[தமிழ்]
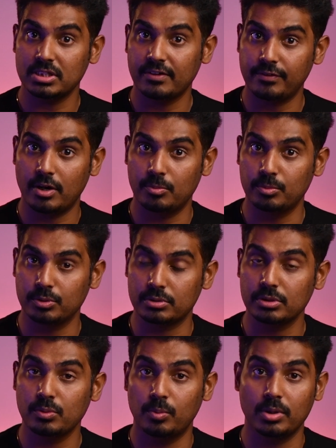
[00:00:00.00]
ஆஃப் ஆகும்போது
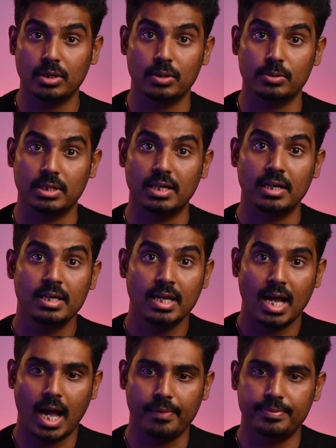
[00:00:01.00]
உங்களோட
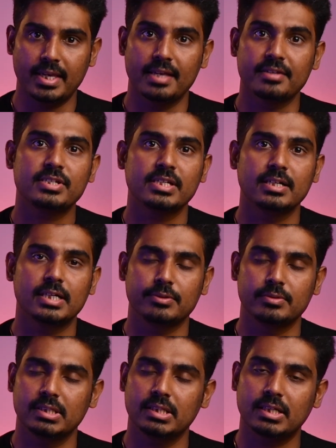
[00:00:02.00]
அந்த எஸ்டி கார்டை
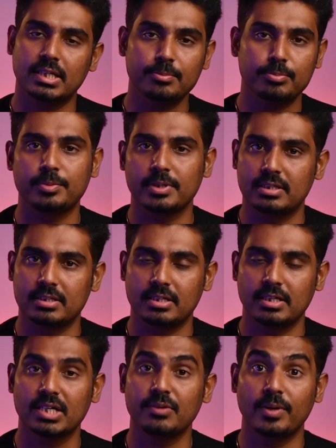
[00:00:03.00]
வந்து கரெக்ட்
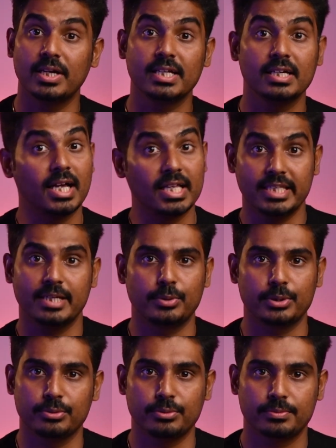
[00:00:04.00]
பண்ணுறதுக்கான வழிகளை
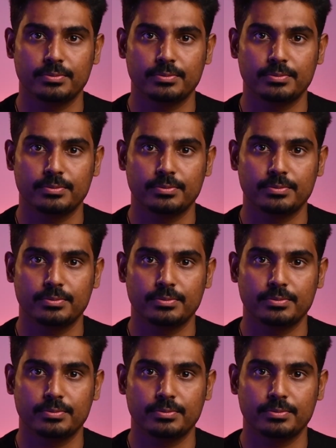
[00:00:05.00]
அதிகப்படுத்தும்